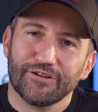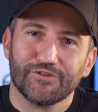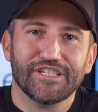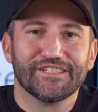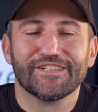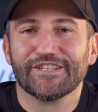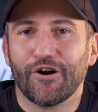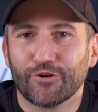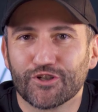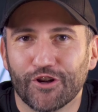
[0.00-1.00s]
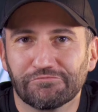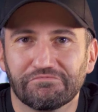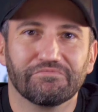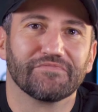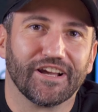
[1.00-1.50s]
Du siehst es ja auch schon
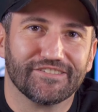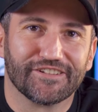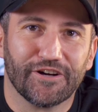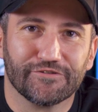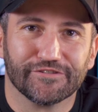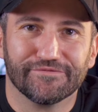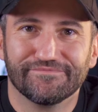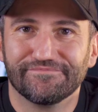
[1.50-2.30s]
ganz genauso.